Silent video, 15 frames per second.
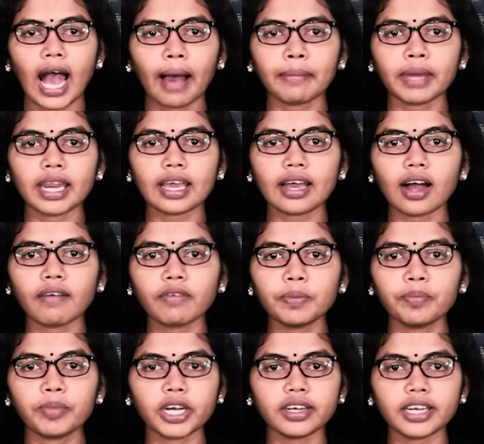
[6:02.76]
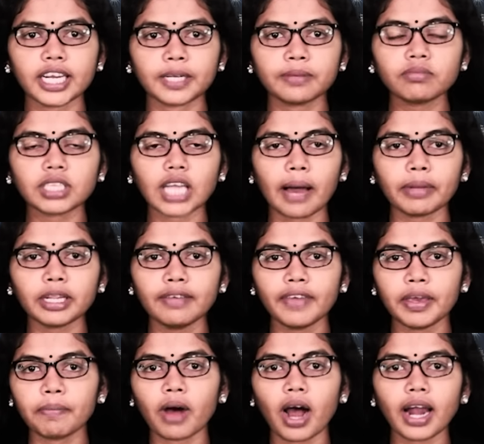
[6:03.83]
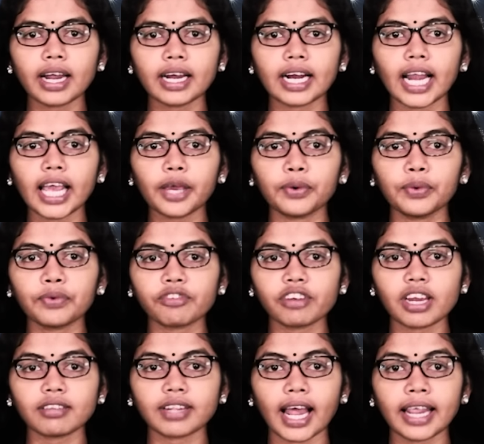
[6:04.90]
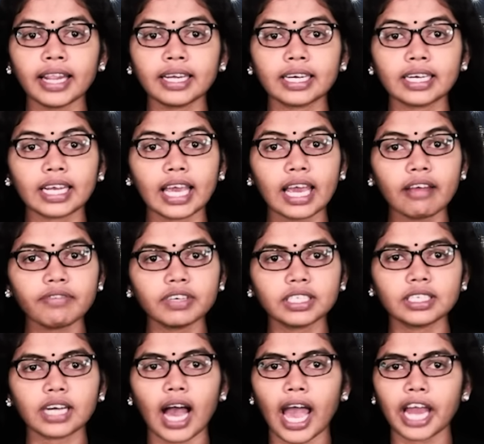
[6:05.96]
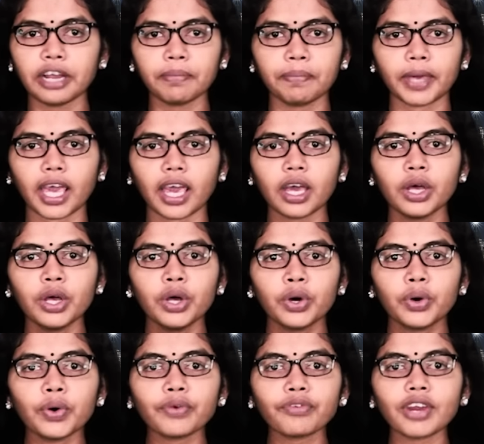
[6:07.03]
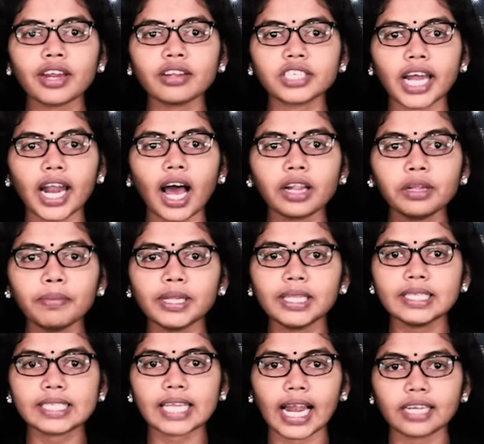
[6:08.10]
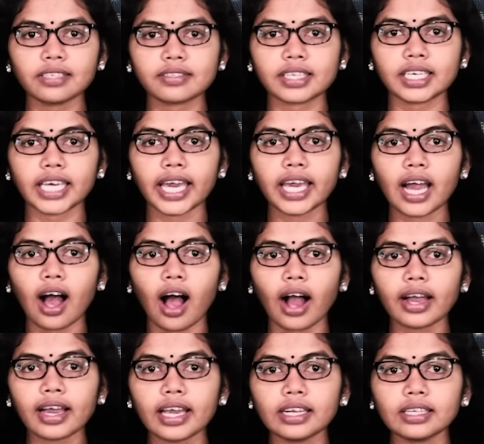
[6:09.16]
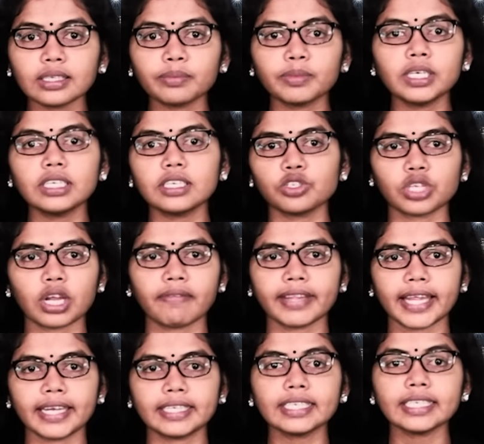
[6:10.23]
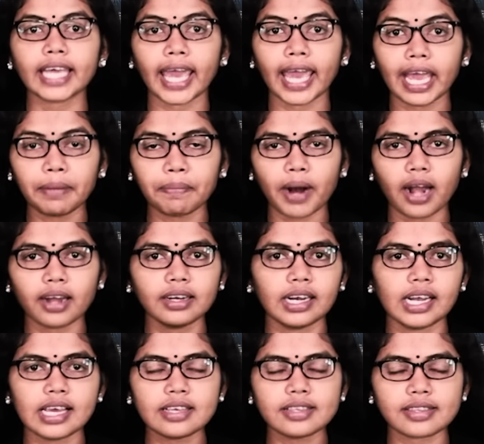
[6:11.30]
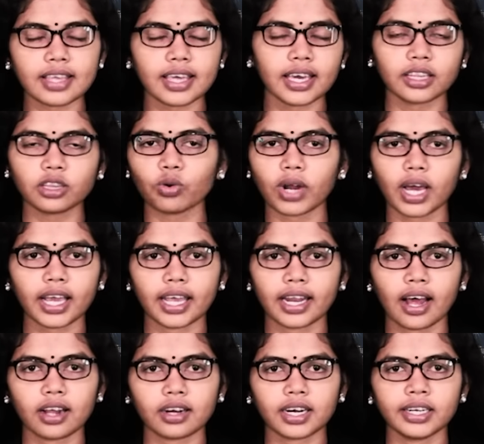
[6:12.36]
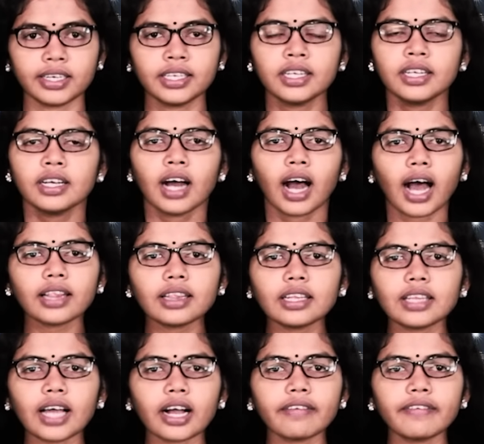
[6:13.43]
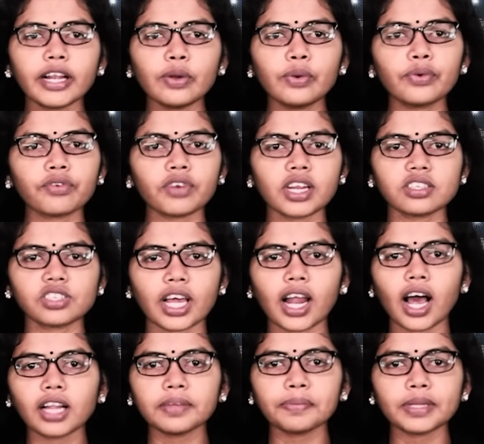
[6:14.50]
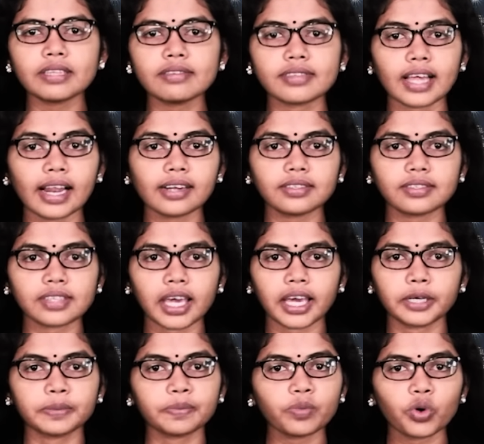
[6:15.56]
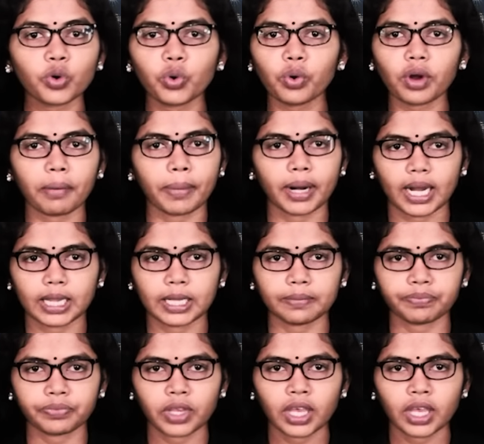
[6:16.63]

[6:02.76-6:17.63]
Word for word: அமெரிக்காவும் பிரிட்டனும் தமது விமானங்களை உக்ரைன் தலைநகர் கீவுக்கு அனுப்பி உக்ரைன் ஜனாதிபதி ஜெலன்ஸ்கியை அங்கிருந்து மீட்டுச் செல்வதற்கு ஏற்பாடுகளை செய்ய தொடங்கினார்கள் அந்த தகவல் உக்ரைன் ஜனாதிபதி செலன்ஸ்கிக்கும் கூறப்பட்டது